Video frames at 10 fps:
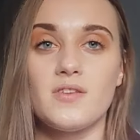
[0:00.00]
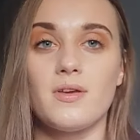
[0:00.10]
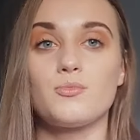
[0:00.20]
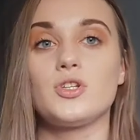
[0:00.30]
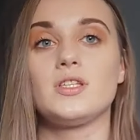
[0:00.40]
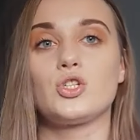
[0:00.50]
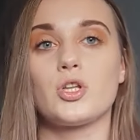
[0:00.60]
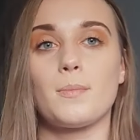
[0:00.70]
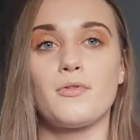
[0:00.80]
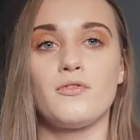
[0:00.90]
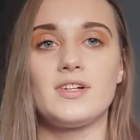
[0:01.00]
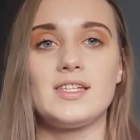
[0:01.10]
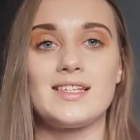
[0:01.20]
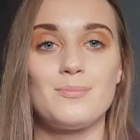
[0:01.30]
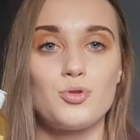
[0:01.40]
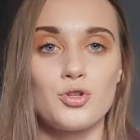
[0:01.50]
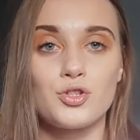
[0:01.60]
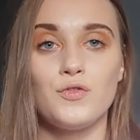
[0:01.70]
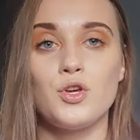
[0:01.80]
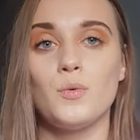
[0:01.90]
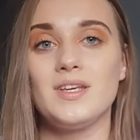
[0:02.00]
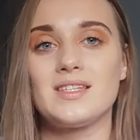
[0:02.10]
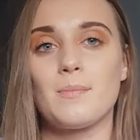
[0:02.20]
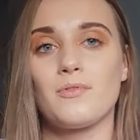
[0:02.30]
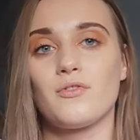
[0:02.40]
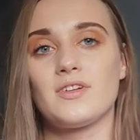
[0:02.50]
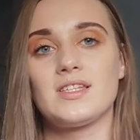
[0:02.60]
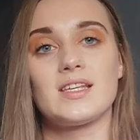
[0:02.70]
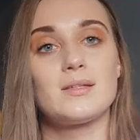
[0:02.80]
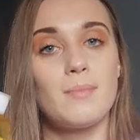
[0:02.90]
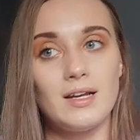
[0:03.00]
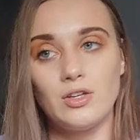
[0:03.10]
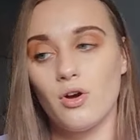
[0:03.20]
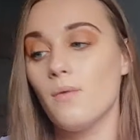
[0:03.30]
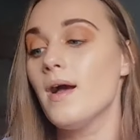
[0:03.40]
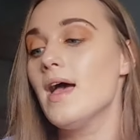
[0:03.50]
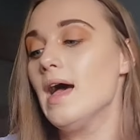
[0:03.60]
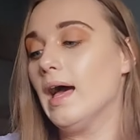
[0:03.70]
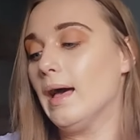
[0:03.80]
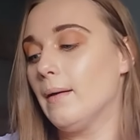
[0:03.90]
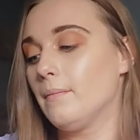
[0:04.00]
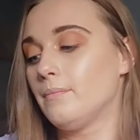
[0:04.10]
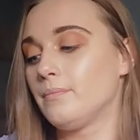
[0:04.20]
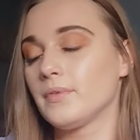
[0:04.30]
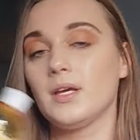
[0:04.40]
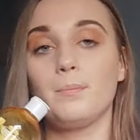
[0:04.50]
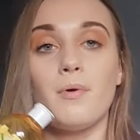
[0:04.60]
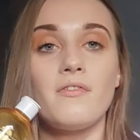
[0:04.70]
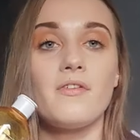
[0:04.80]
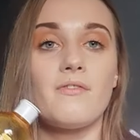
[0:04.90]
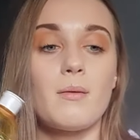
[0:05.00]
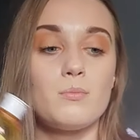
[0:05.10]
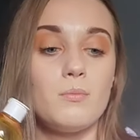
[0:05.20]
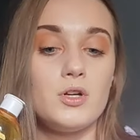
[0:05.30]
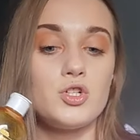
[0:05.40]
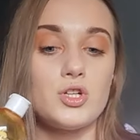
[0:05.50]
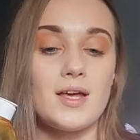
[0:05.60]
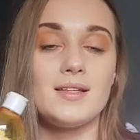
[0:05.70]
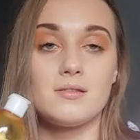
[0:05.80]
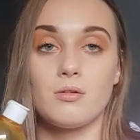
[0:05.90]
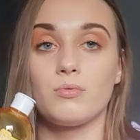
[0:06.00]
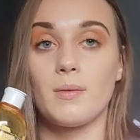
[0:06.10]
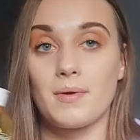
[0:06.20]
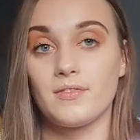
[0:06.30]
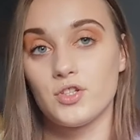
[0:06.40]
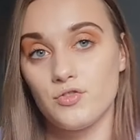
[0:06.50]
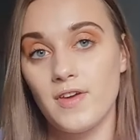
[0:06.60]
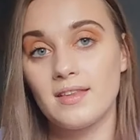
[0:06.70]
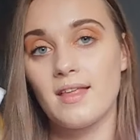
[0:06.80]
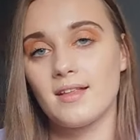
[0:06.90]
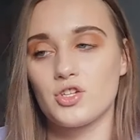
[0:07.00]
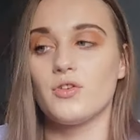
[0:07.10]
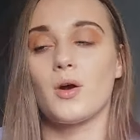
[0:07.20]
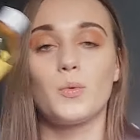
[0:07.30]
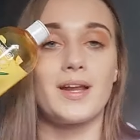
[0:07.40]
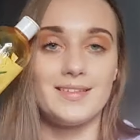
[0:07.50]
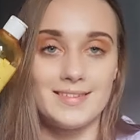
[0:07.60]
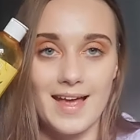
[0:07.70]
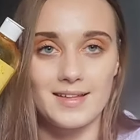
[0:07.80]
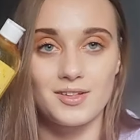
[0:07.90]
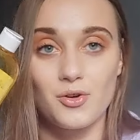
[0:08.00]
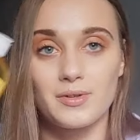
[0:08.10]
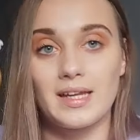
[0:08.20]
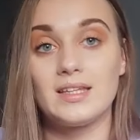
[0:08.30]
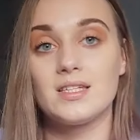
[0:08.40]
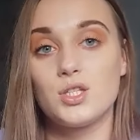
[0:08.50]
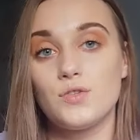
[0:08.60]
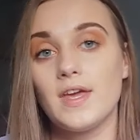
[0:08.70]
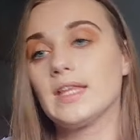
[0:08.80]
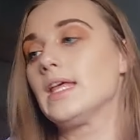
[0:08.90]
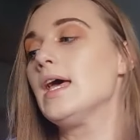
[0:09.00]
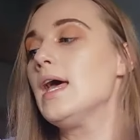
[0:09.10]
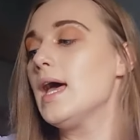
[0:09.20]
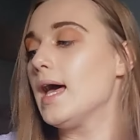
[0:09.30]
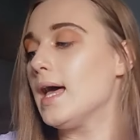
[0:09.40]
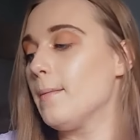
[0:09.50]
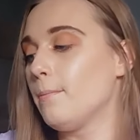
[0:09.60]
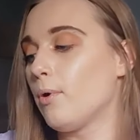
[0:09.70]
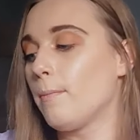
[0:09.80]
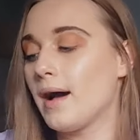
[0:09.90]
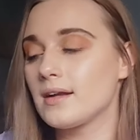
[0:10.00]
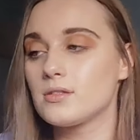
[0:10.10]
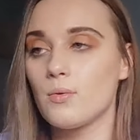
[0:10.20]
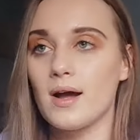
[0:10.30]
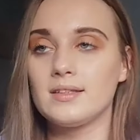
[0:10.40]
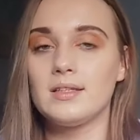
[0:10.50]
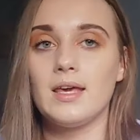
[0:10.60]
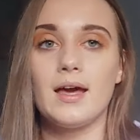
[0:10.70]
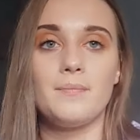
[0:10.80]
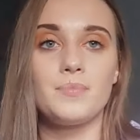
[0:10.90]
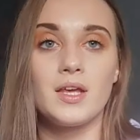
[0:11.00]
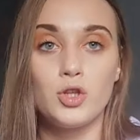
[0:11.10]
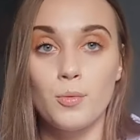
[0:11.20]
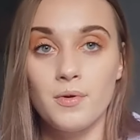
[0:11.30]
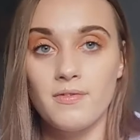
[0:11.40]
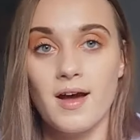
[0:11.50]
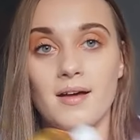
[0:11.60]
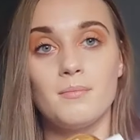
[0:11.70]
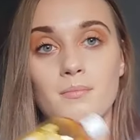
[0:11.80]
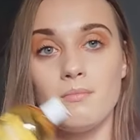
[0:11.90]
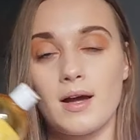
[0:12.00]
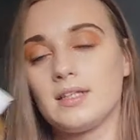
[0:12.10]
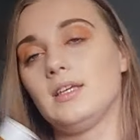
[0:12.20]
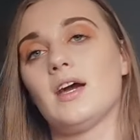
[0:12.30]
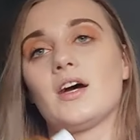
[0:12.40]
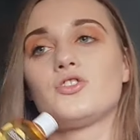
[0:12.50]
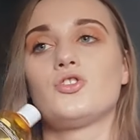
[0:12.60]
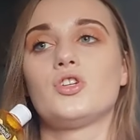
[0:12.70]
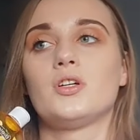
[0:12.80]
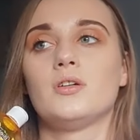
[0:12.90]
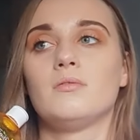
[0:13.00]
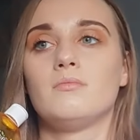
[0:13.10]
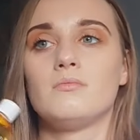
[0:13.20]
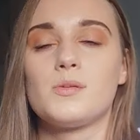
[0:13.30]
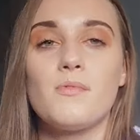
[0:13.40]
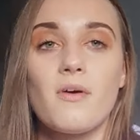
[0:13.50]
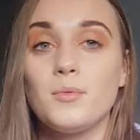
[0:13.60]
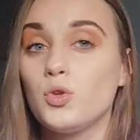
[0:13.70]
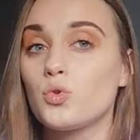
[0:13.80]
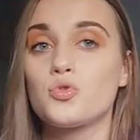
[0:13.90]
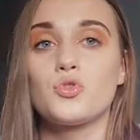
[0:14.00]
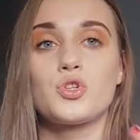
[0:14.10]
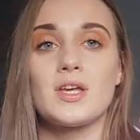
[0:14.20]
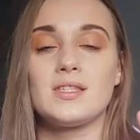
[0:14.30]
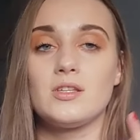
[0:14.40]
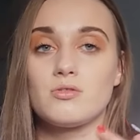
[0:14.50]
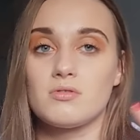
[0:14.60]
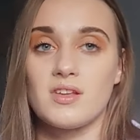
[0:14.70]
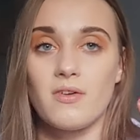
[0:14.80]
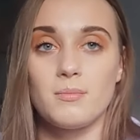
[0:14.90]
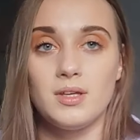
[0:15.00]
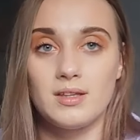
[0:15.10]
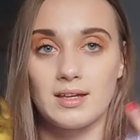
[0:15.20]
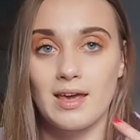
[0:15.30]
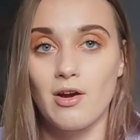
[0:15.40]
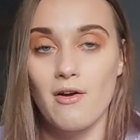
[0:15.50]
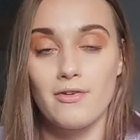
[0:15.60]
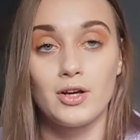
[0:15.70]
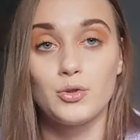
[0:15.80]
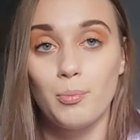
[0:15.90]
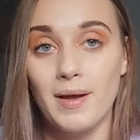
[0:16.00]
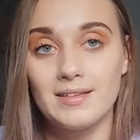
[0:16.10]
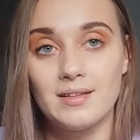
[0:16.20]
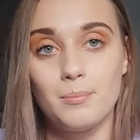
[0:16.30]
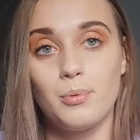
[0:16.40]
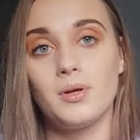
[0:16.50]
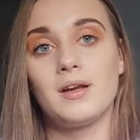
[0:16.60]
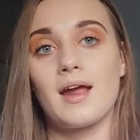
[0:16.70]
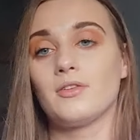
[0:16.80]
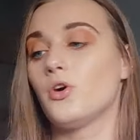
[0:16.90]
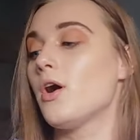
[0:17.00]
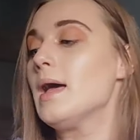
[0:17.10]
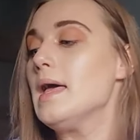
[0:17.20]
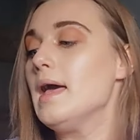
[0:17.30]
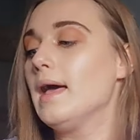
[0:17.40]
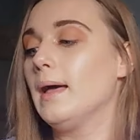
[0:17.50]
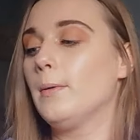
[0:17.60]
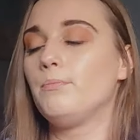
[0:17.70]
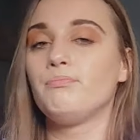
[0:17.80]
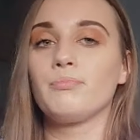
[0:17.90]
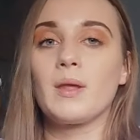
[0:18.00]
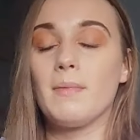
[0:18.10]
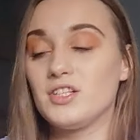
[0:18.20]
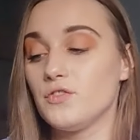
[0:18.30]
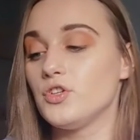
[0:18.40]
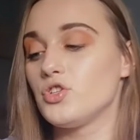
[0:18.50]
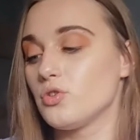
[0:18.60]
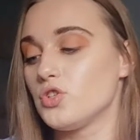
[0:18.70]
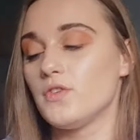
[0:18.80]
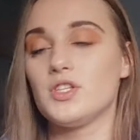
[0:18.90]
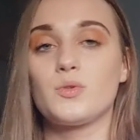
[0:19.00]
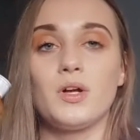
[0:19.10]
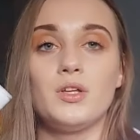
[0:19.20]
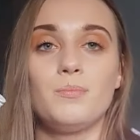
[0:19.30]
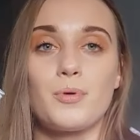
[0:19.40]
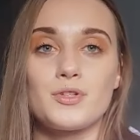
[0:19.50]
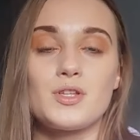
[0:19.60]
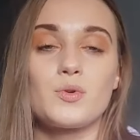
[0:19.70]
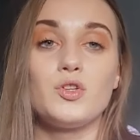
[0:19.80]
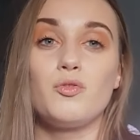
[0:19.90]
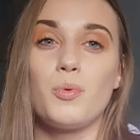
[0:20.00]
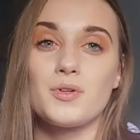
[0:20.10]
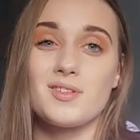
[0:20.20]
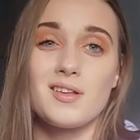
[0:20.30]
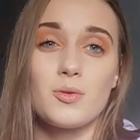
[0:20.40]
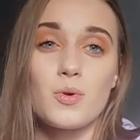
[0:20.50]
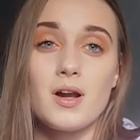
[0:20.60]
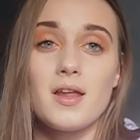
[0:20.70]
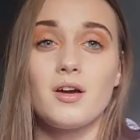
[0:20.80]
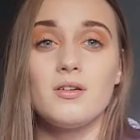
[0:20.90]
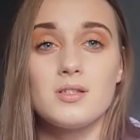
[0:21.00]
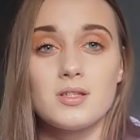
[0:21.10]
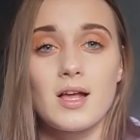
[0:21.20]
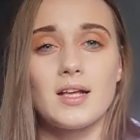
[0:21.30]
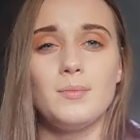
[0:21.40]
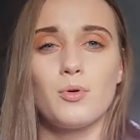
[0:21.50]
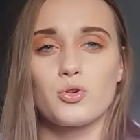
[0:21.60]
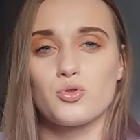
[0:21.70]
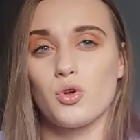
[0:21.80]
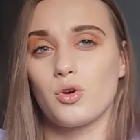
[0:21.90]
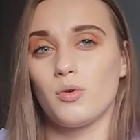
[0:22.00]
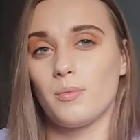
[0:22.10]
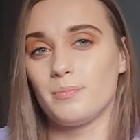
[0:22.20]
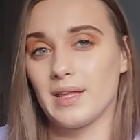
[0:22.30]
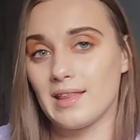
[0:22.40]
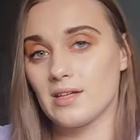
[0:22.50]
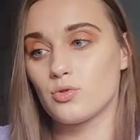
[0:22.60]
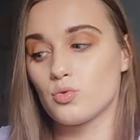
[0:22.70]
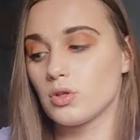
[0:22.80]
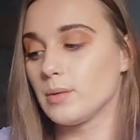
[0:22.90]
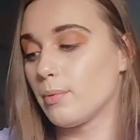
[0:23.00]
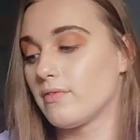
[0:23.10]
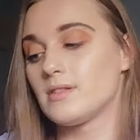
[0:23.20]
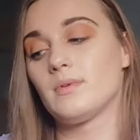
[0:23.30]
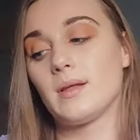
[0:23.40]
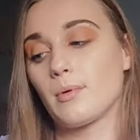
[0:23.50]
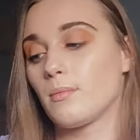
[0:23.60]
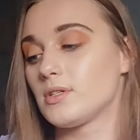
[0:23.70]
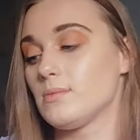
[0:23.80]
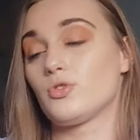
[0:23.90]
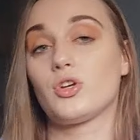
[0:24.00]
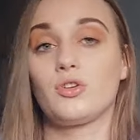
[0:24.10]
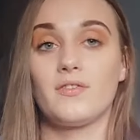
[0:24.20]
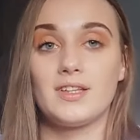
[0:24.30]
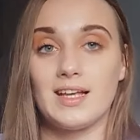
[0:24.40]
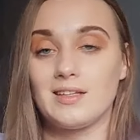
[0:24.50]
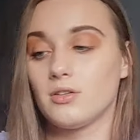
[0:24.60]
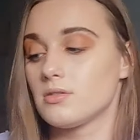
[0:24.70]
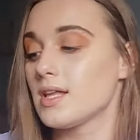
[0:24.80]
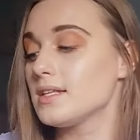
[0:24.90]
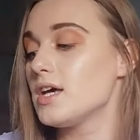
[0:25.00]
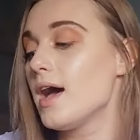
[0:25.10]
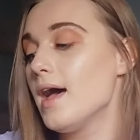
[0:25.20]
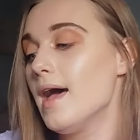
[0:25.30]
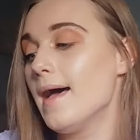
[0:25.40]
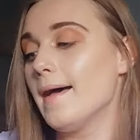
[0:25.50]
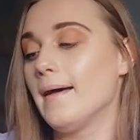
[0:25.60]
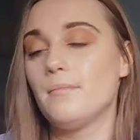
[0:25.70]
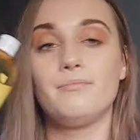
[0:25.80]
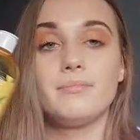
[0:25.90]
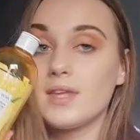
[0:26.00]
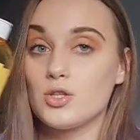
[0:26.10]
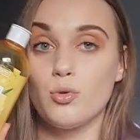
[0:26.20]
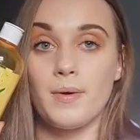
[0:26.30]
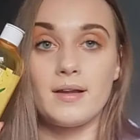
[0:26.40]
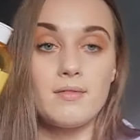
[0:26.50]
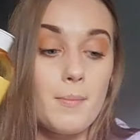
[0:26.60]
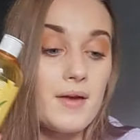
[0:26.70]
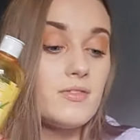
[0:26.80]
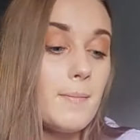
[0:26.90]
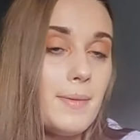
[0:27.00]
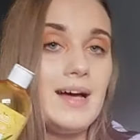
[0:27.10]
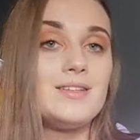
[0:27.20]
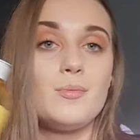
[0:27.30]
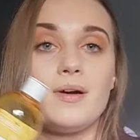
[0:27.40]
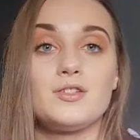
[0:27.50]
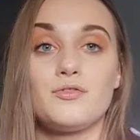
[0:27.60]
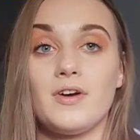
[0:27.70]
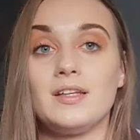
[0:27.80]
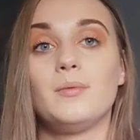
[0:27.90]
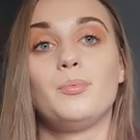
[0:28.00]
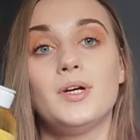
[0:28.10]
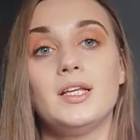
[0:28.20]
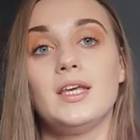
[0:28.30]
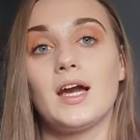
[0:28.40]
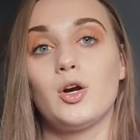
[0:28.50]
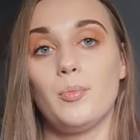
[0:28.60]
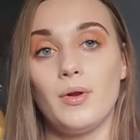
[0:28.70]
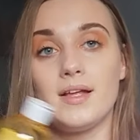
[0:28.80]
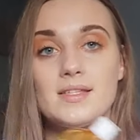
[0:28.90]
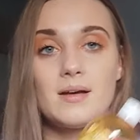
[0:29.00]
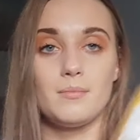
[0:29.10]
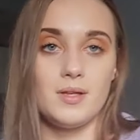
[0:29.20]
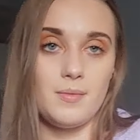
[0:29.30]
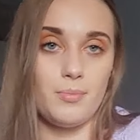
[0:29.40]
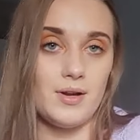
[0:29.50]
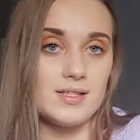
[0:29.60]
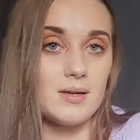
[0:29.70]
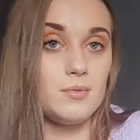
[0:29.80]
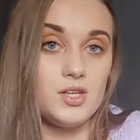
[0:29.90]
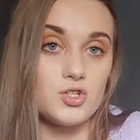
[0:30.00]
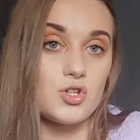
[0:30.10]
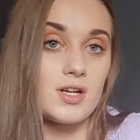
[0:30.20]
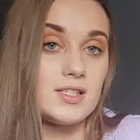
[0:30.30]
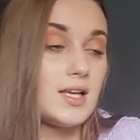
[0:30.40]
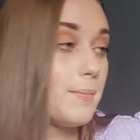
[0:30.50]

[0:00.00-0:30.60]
Wiem, że jest jeszcze na pewno wersja z brzoskwinią i jest na pewno wersja z maliną. Powiem Wam, że są naprawdę świetne. Znaczy akurat akurat ten konkretnie jest świetny, e, bo bardzo ładnie domywa makijaż, e, zmywa mi tuż do rzęs, nie zostawia mi takiego efektu pandy rano. Ma 99% składników pochodzenia naturalnego, jest tani, bo kosztuje około 15 zł powiedzmy na promocji, można go nawet taniej dostać. Super, naprawdę bardzo, bardzo fajny płyn, ja go polecam, e, polecam i jeszcze raz